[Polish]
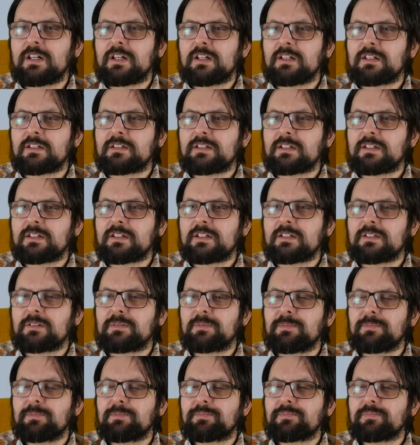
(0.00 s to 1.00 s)
ale takie
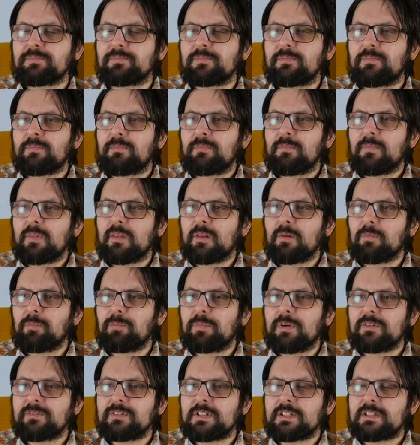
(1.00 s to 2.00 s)

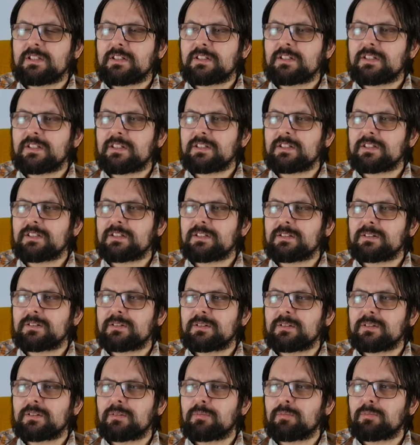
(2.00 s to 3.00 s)
pewne takie
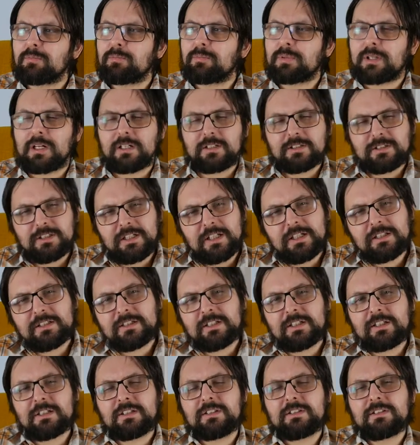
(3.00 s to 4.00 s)

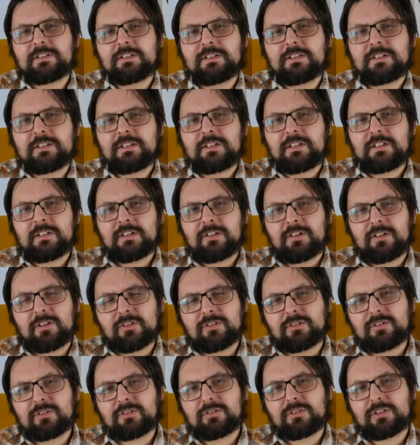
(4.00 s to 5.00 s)
pragnienia
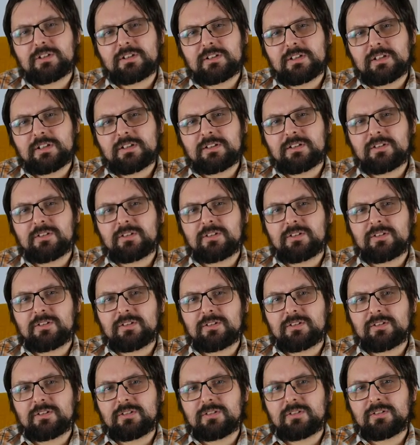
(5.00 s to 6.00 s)
odnośnie tego,
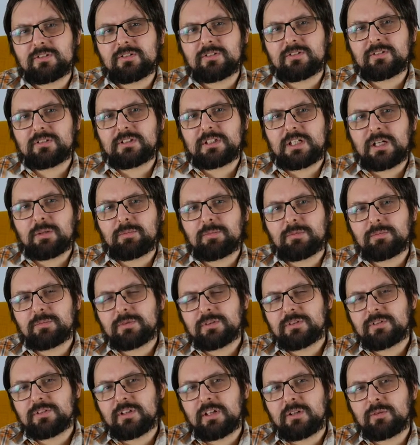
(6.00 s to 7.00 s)
e, jakbym
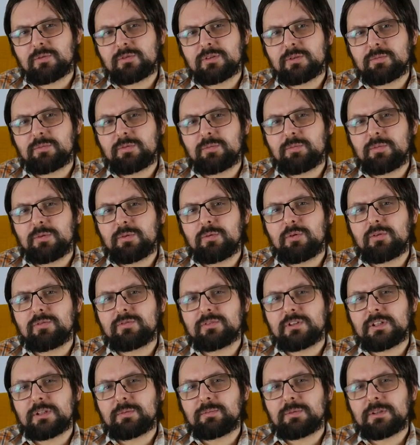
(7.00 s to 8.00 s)
chciał, żeby było w
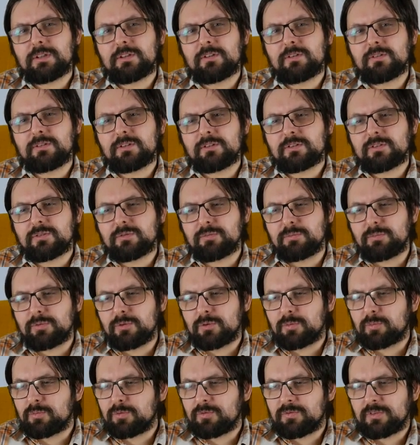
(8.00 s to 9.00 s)
niebie, chociaż
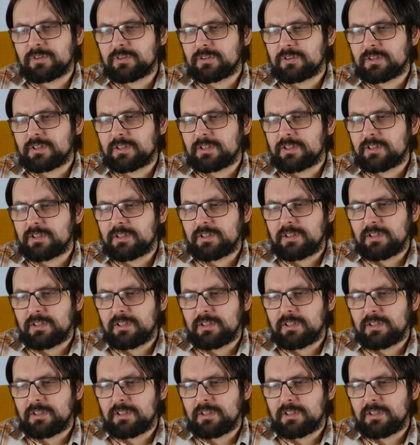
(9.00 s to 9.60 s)
Bóg mówi, że